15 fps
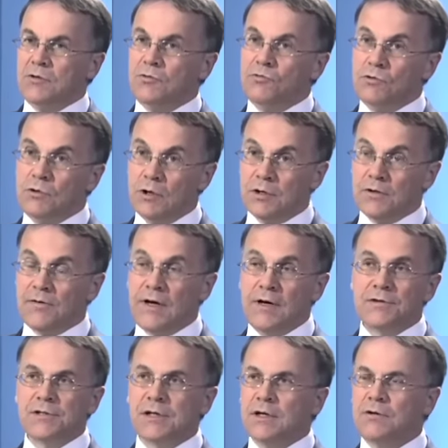
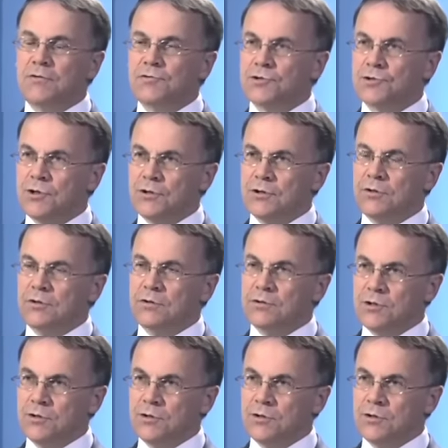długotrwającego już rządu,